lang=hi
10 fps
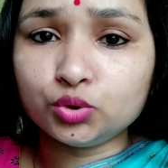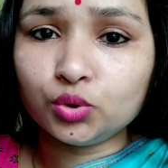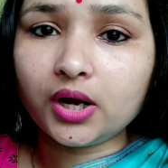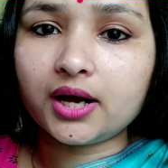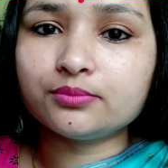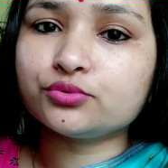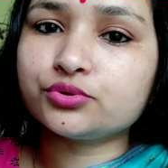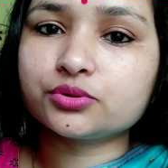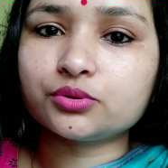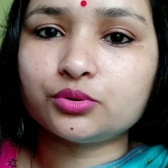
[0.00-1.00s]
तो आप
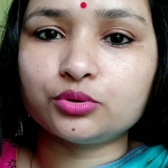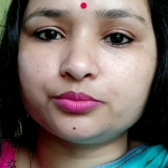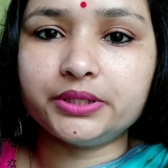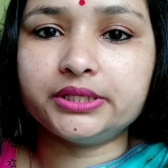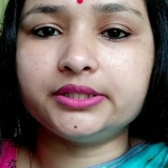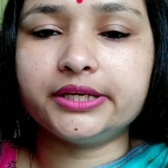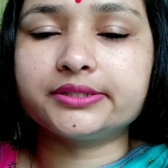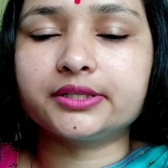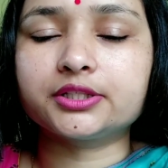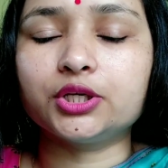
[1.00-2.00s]
उसको भी देख
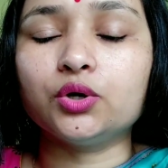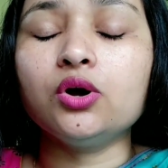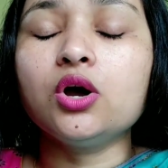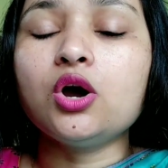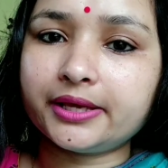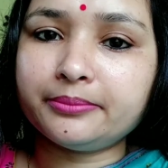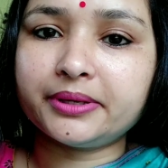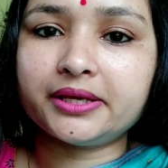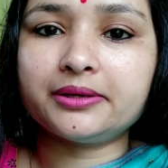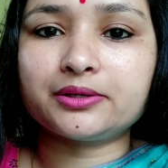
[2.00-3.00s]
सकते हो
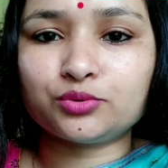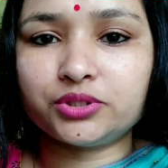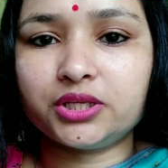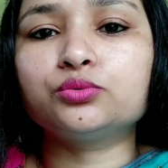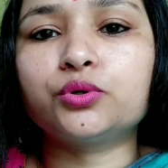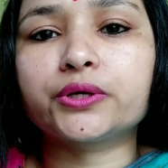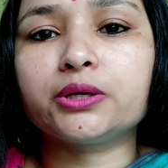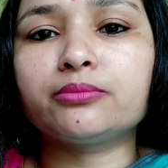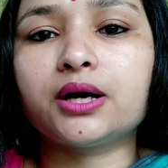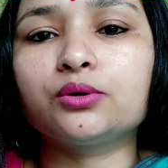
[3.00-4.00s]
मैं खुद एक
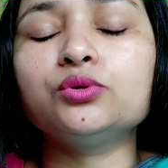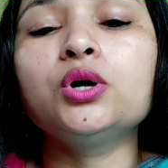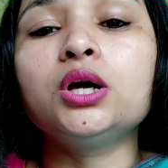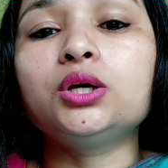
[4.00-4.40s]
वर्किंग माँ हूँ